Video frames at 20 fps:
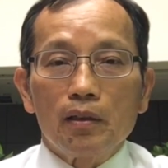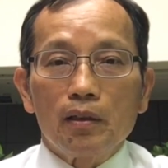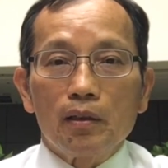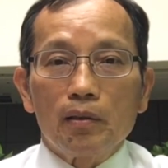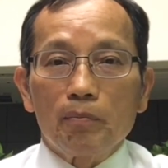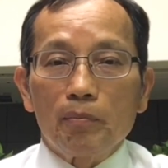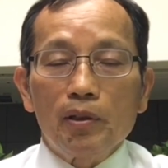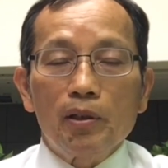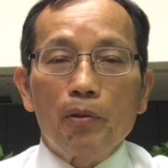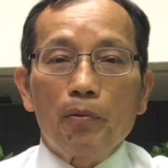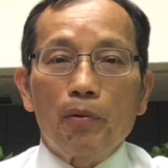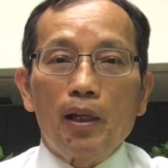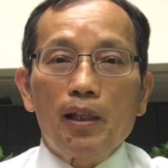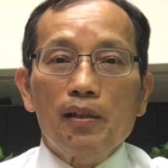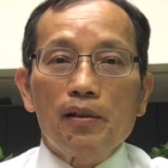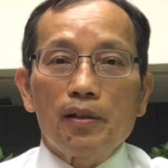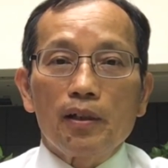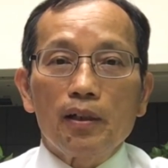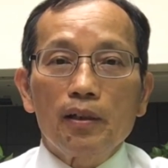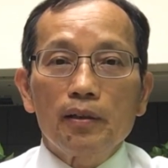啊，没有原
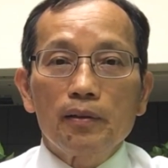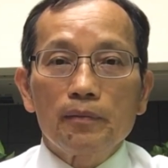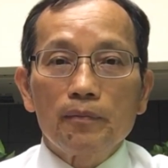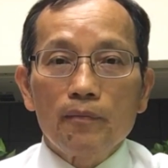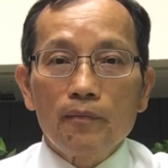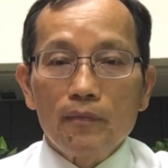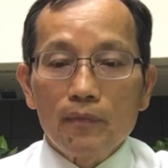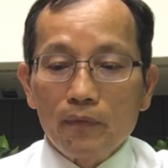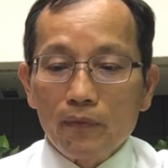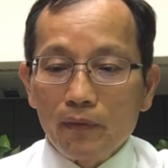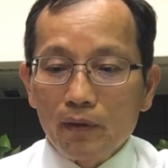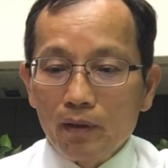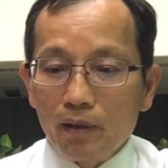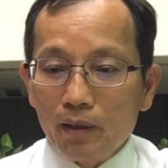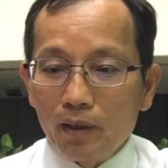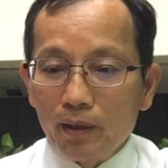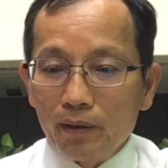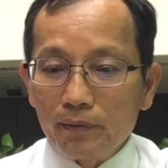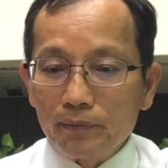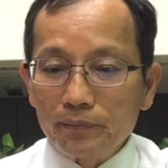则，
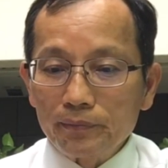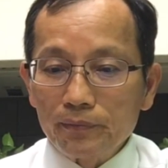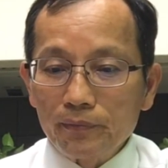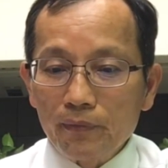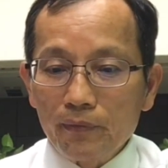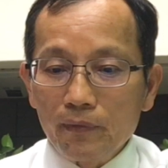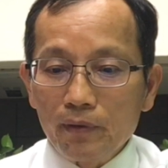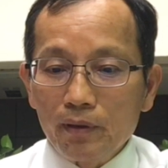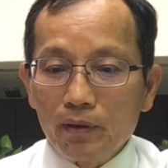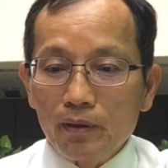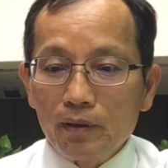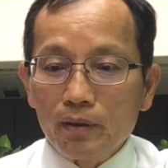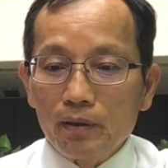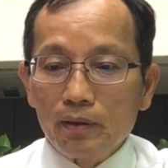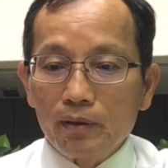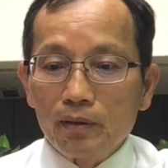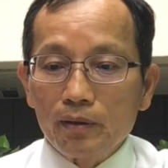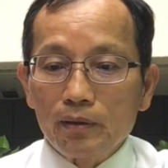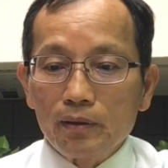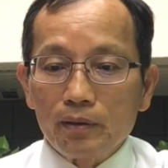啊，
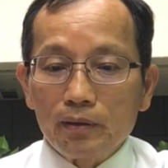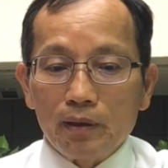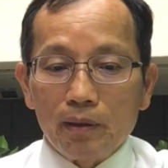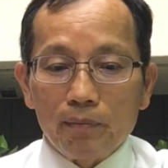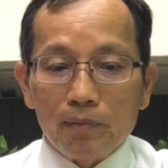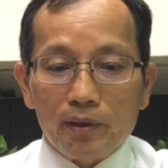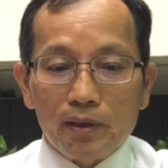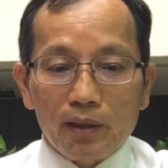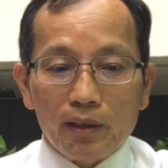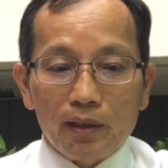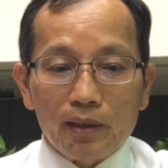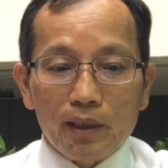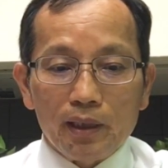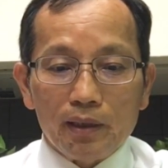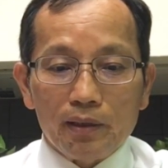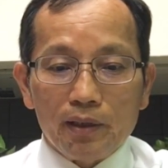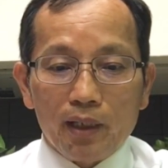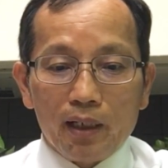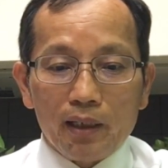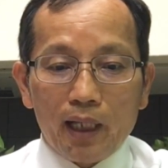那么这个呢，
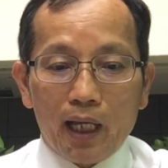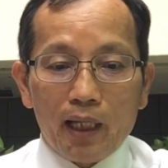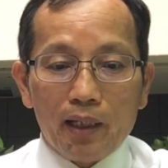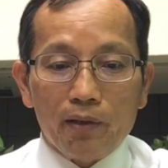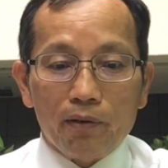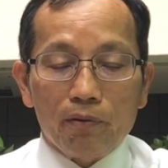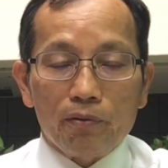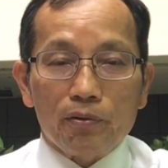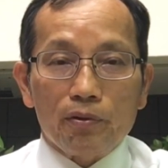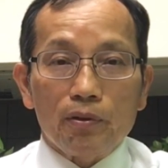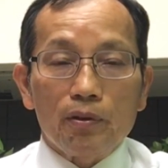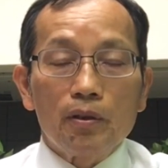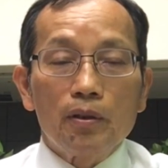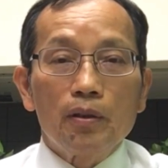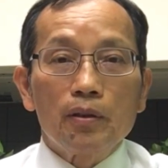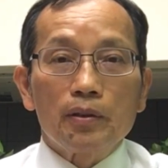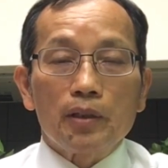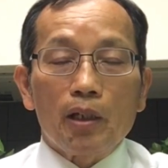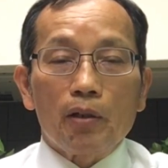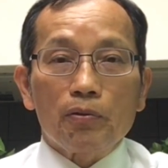将来有
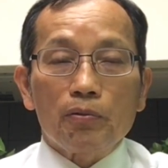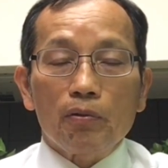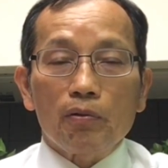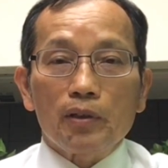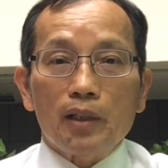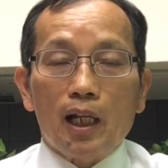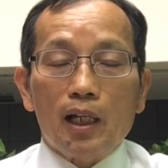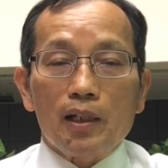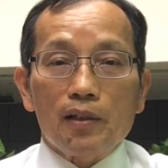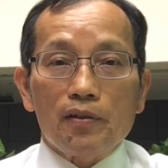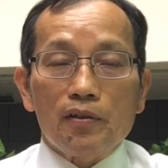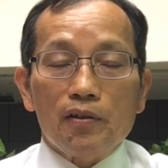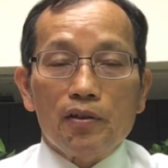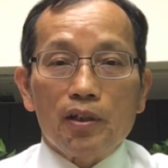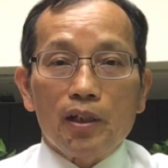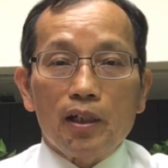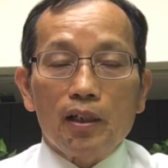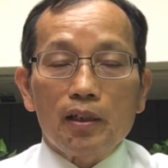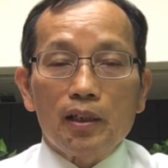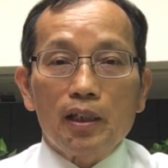再有重大的事
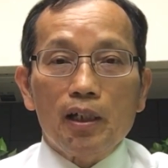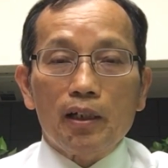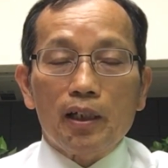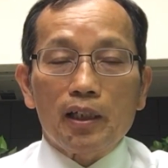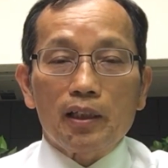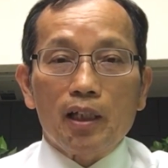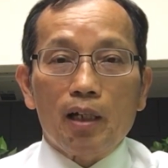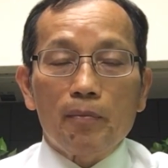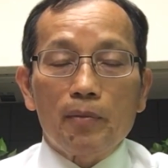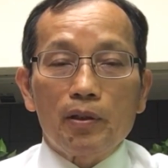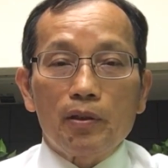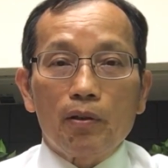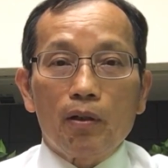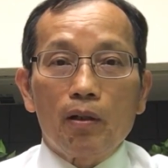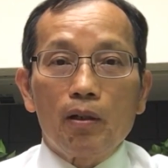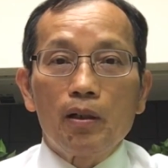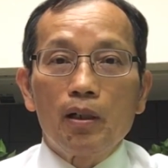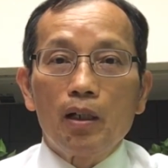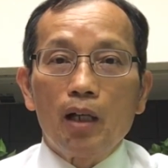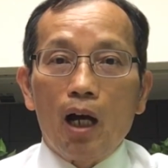情，你要给他们有
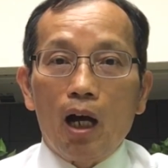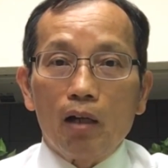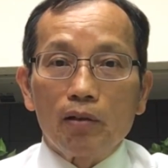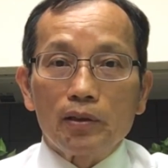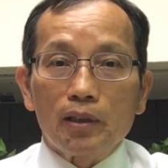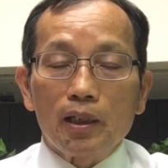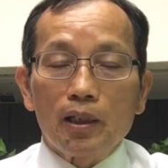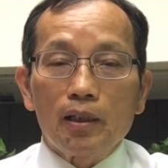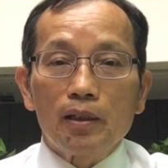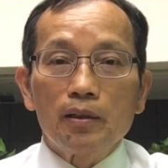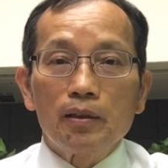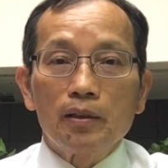好的